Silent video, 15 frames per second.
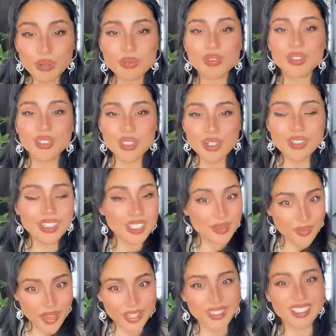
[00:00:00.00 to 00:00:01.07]
ぶような
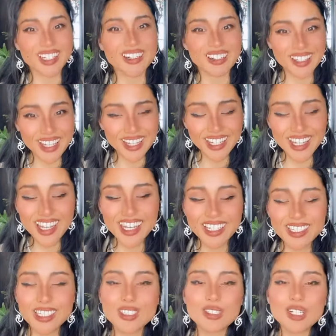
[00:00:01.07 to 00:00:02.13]
スペースなのね
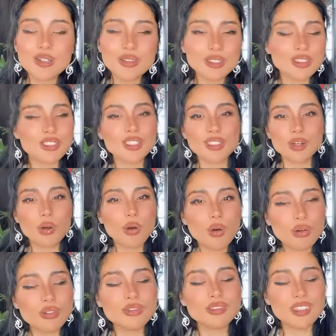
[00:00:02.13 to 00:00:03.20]
でそれをすると
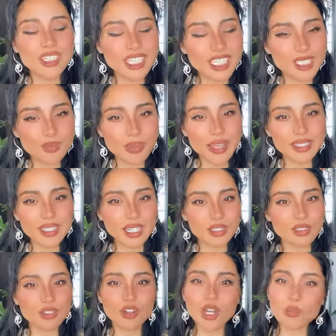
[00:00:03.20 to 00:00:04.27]
本当にスペースが
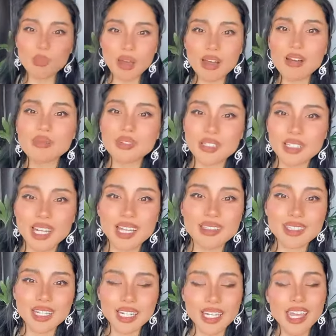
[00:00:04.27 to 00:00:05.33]
すごいパワフルだっ
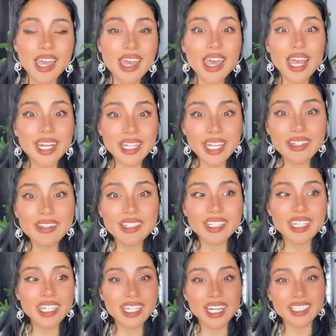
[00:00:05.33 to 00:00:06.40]
たり
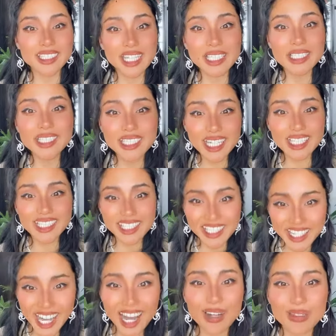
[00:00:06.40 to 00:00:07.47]
エネルギーが全然違う
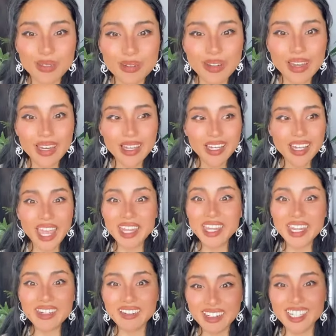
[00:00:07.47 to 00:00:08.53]
の
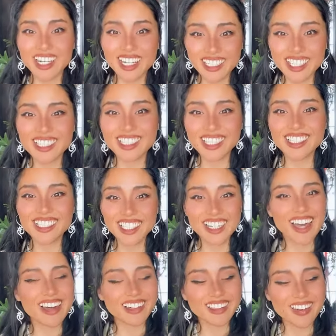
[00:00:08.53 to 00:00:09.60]
エネルギーが全然違
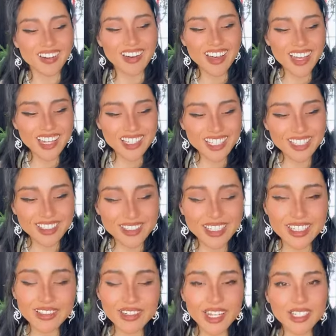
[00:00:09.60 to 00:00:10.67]
うのでそれ
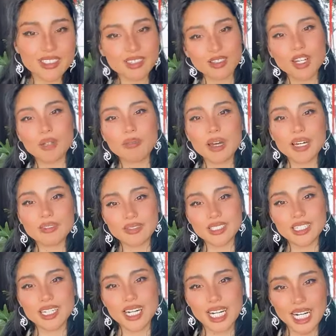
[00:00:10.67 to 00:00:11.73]
ぐらいすごいパワフル
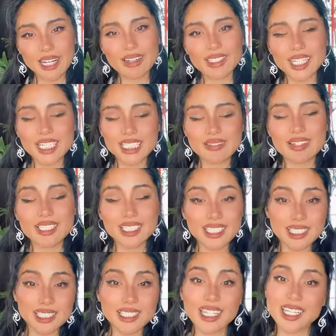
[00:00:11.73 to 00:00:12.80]
だから私は信
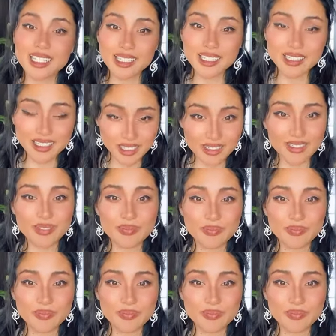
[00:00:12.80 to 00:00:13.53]
じているっ